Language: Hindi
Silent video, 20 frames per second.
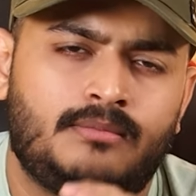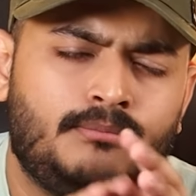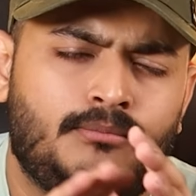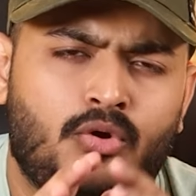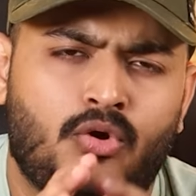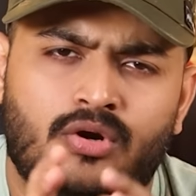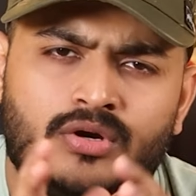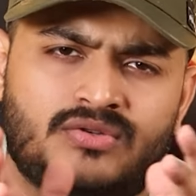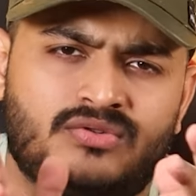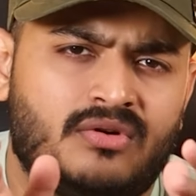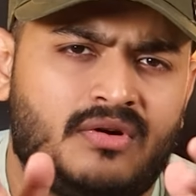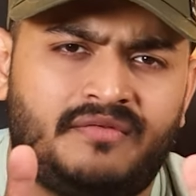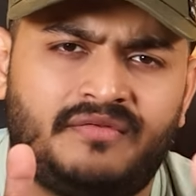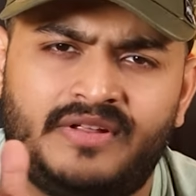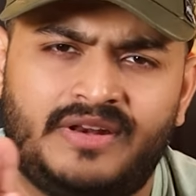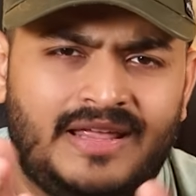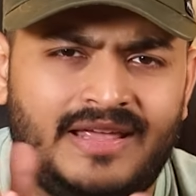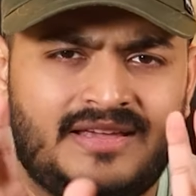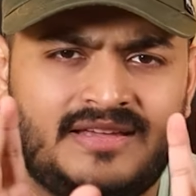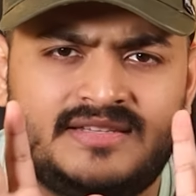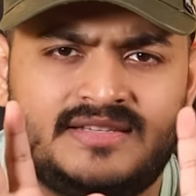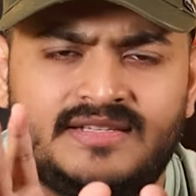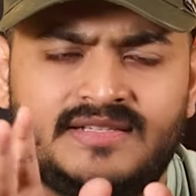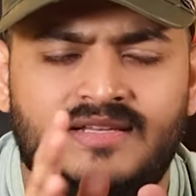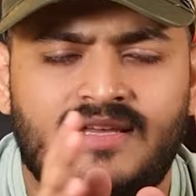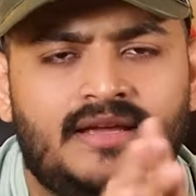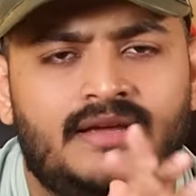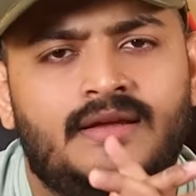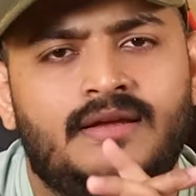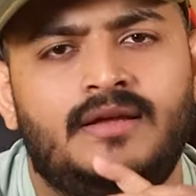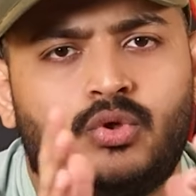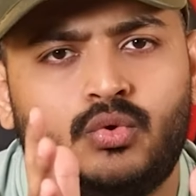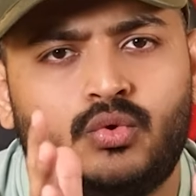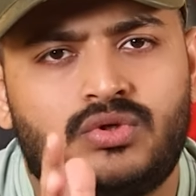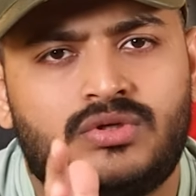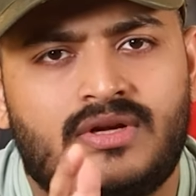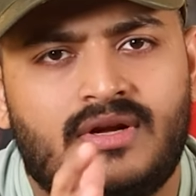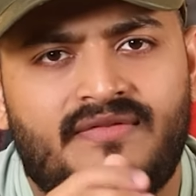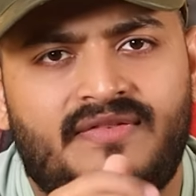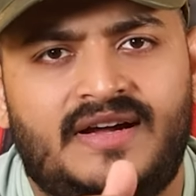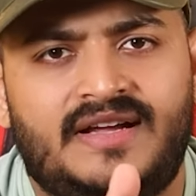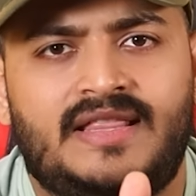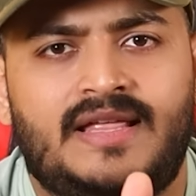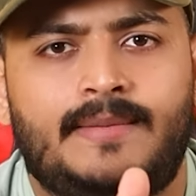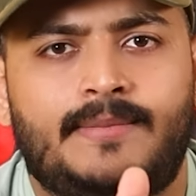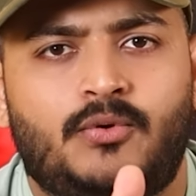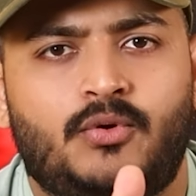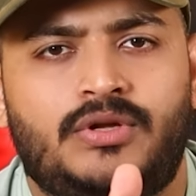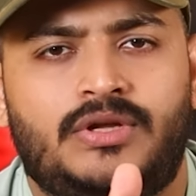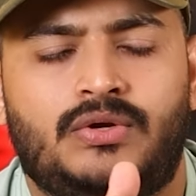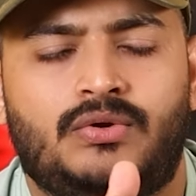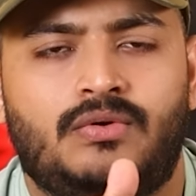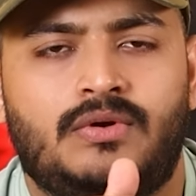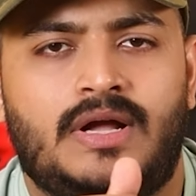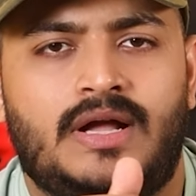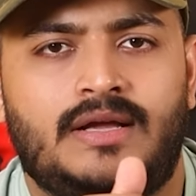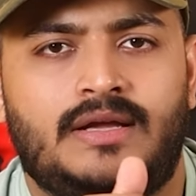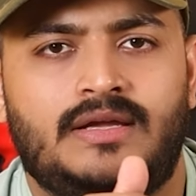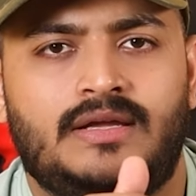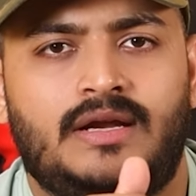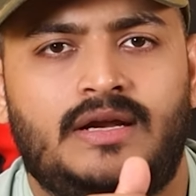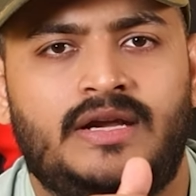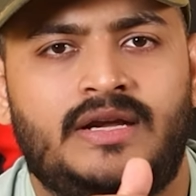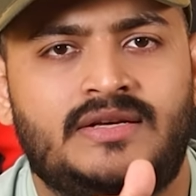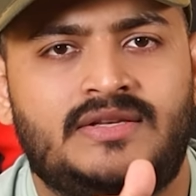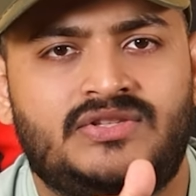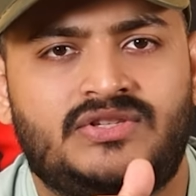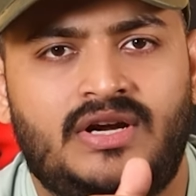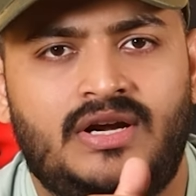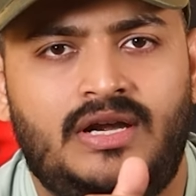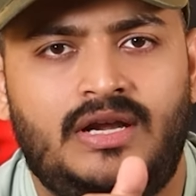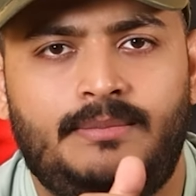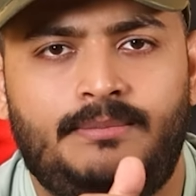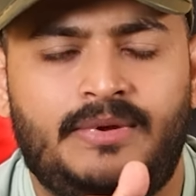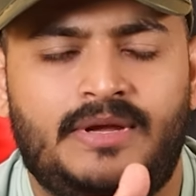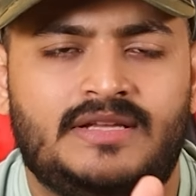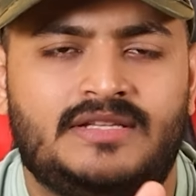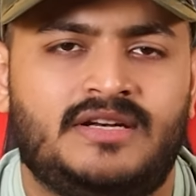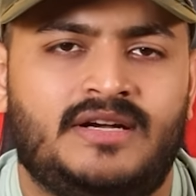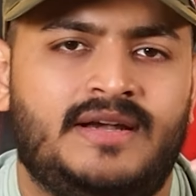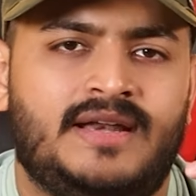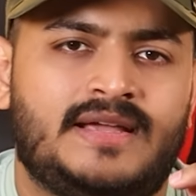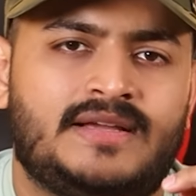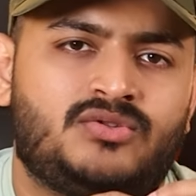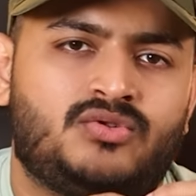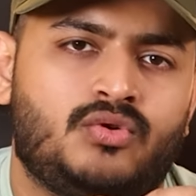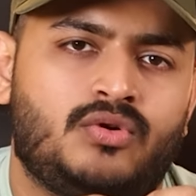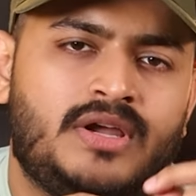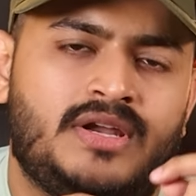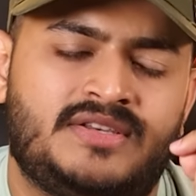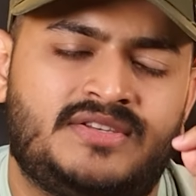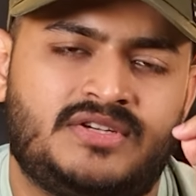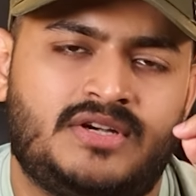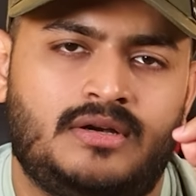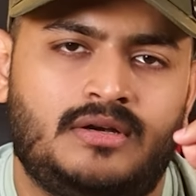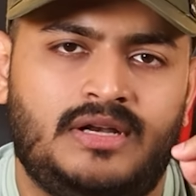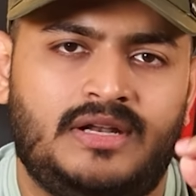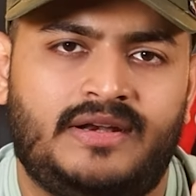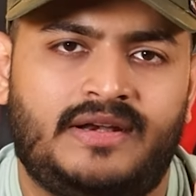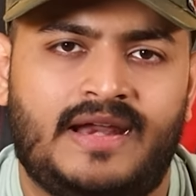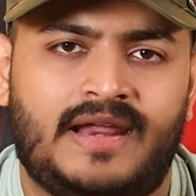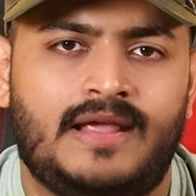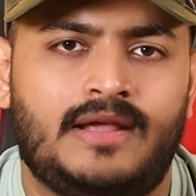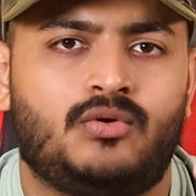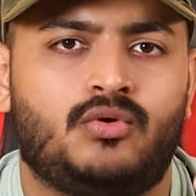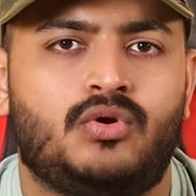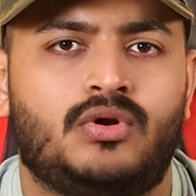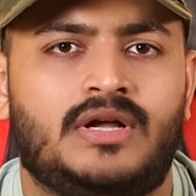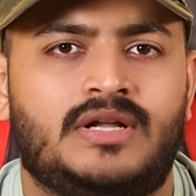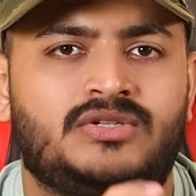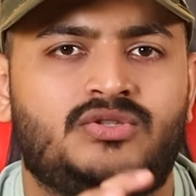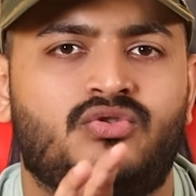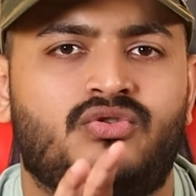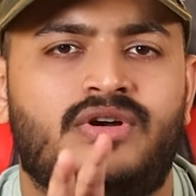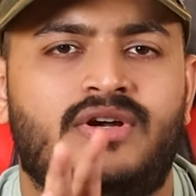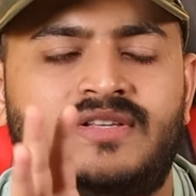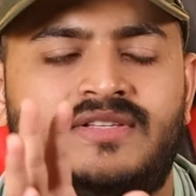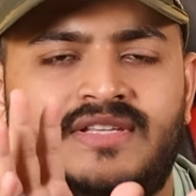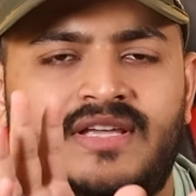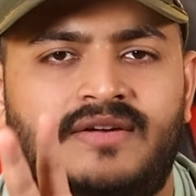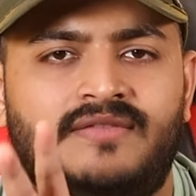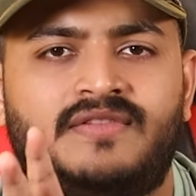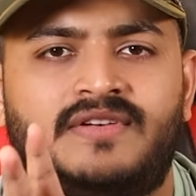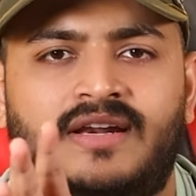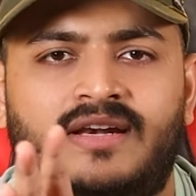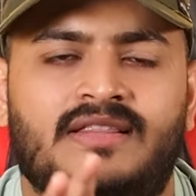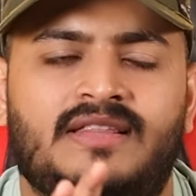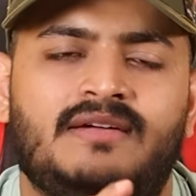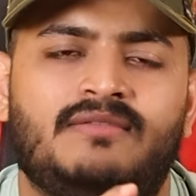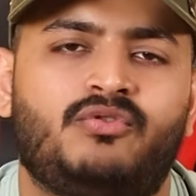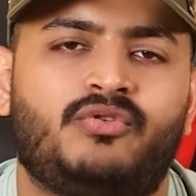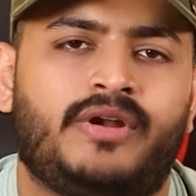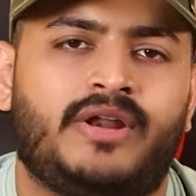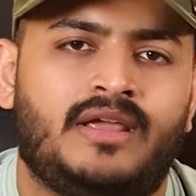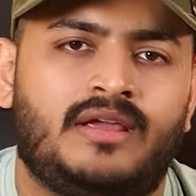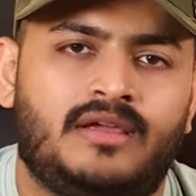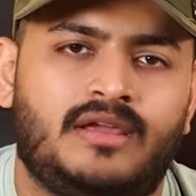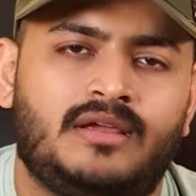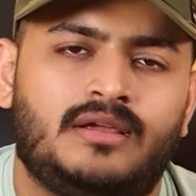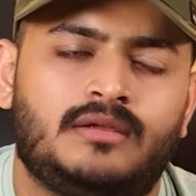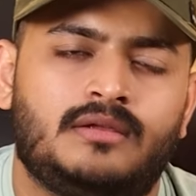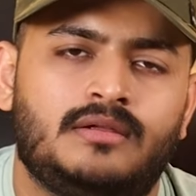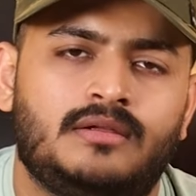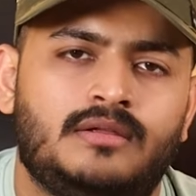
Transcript: बॉट सॉफ्टवेयर एक ही चीज़ है तो उसका फ़ायदा आपको ये होगा कि इंस्टेंटली पेज इंडेक्स होगा इंस्टेंटली रैंक होगा जो डिजर्व करता है वो रैंकिंग